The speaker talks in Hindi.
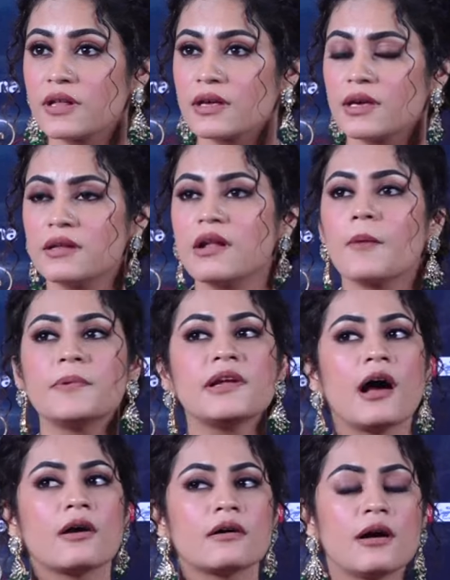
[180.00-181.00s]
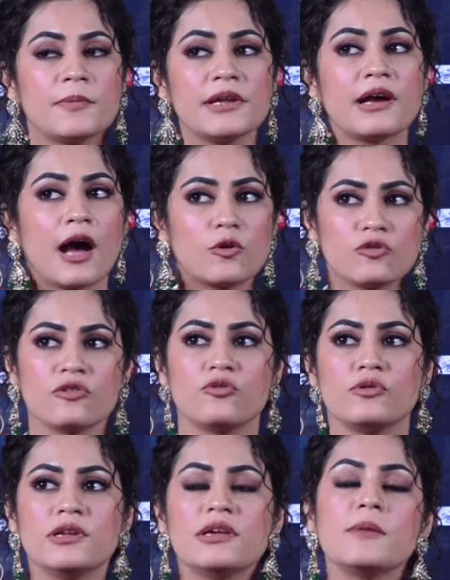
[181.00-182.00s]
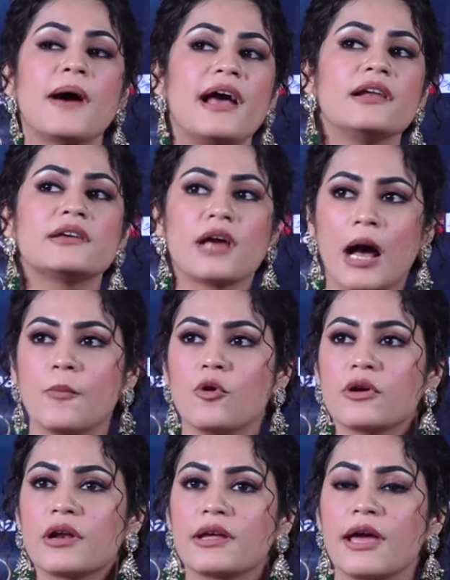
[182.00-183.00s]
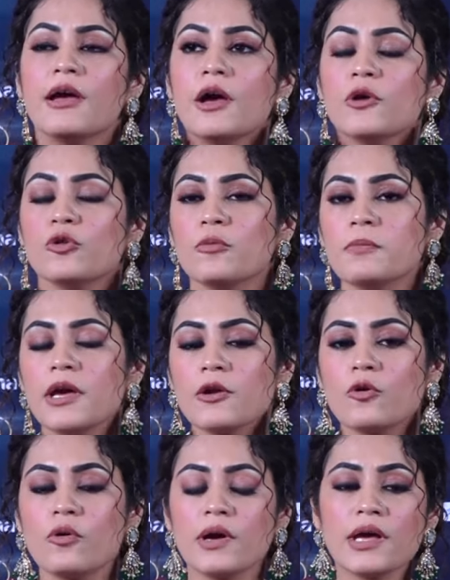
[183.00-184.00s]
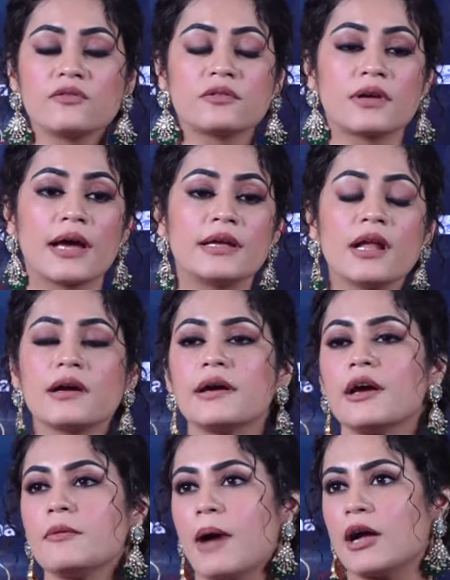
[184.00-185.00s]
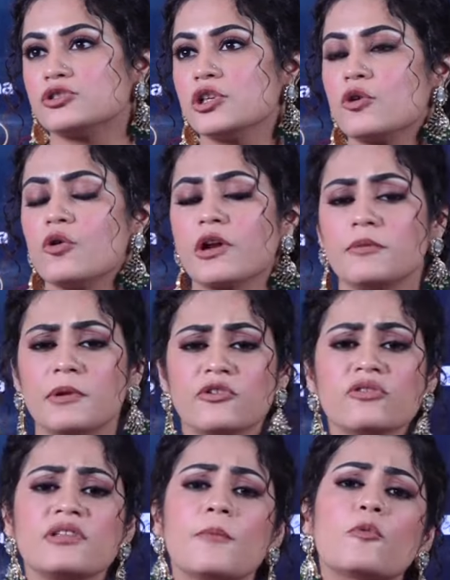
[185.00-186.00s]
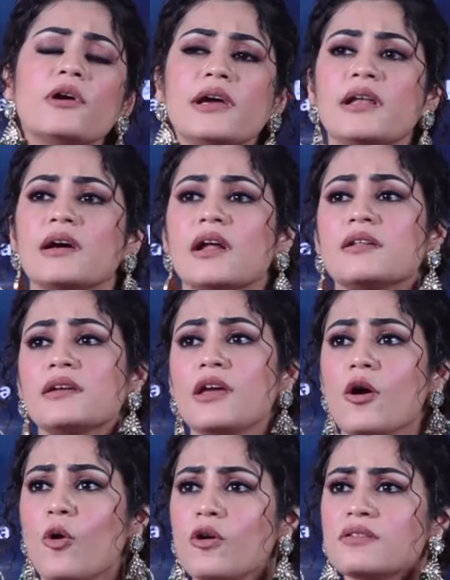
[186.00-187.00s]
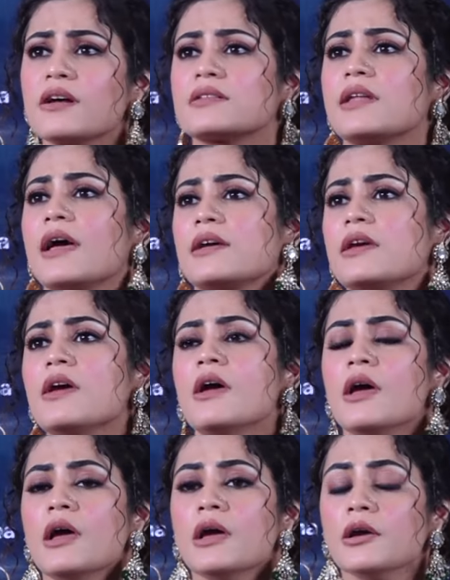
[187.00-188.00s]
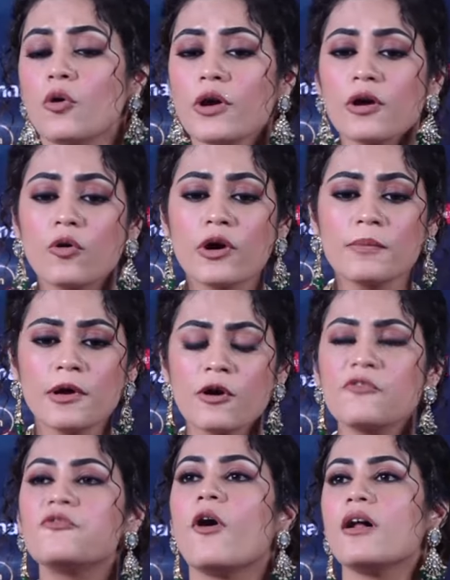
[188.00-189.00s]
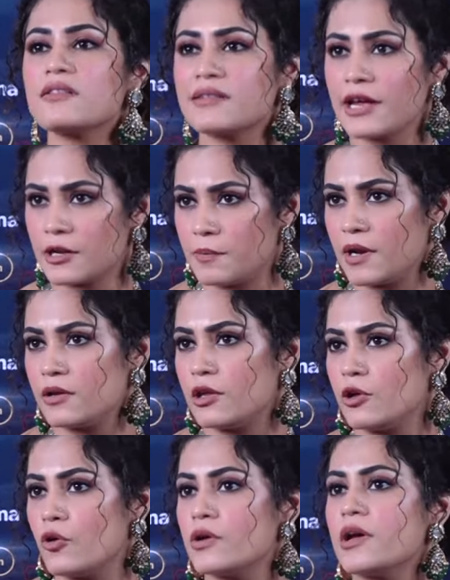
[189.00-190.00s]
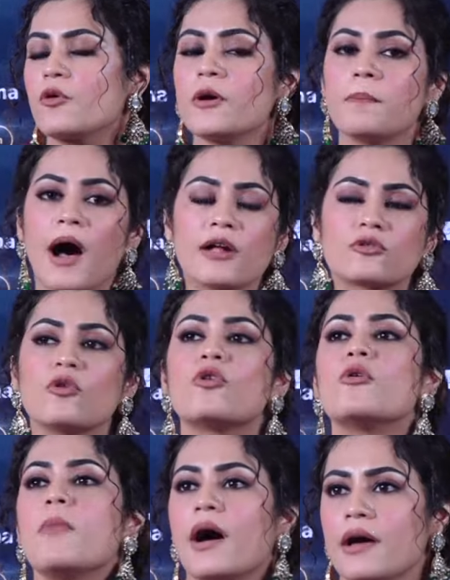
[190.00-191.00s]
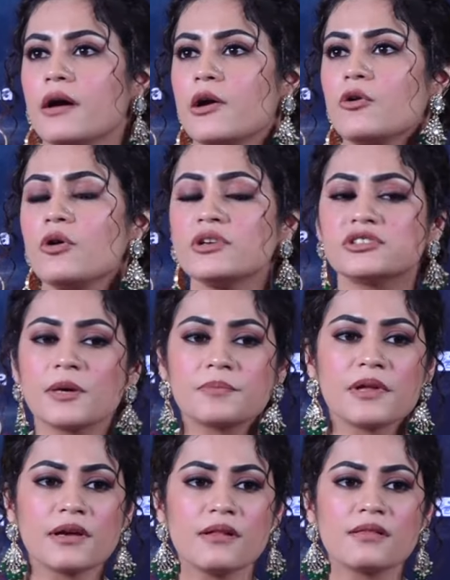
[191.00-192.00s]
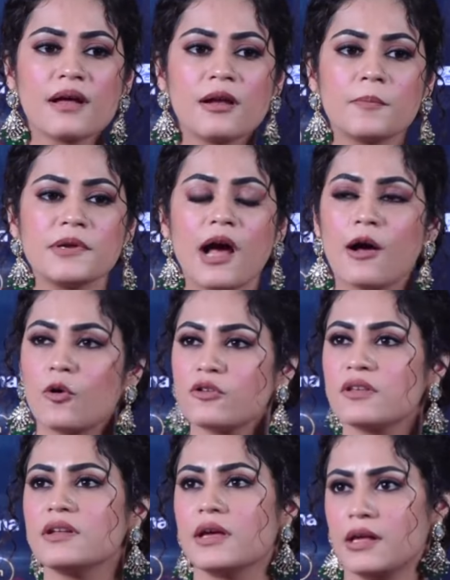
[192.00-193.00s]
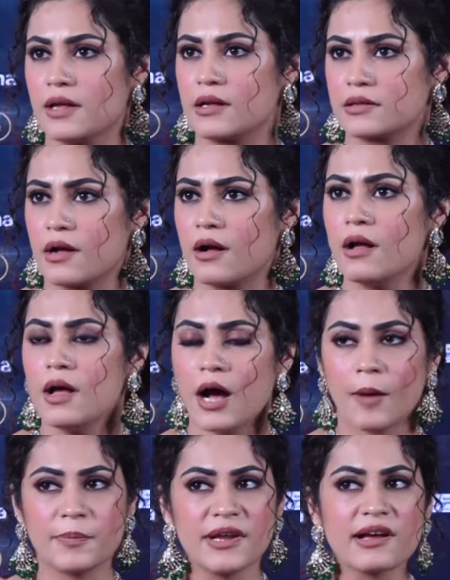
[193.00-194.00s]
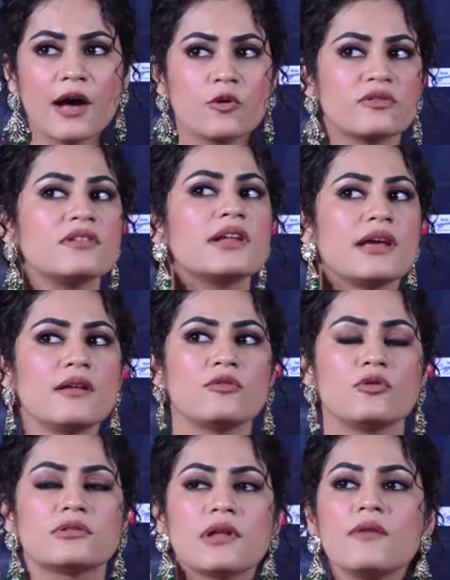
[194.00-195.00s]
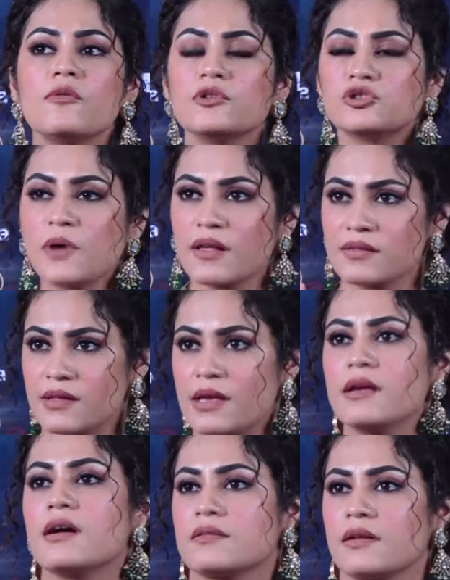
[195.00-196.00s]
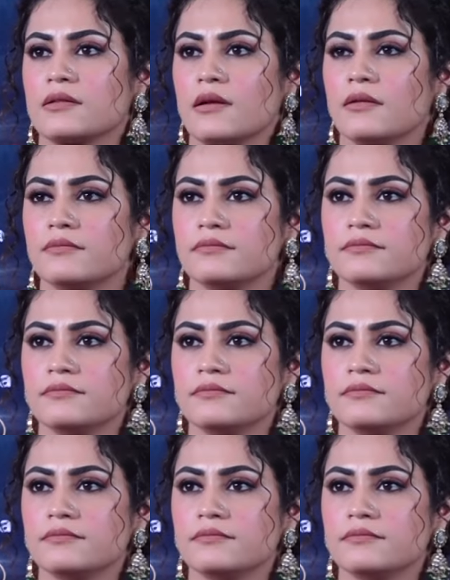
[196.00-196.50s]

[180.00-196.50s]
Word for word: से देखी ना अपने अपने कानों से सुनी कि पायल क्या बोल रही है तो मेरे को एक कहीं ना कहीं हनुमान जी को रणबीर जी सबको ये लग रहा था कि हो सकता है कि कोई कोई मेरे को फॉल्स स्टेटमेंट दी हो या कोई बात को घुमाया गया हो क्योंकि जब तक इंसान अपनी आंखों से नहीं देखता अपने कानों से नहीं सुनता वो विश्वास नहीं कर सकता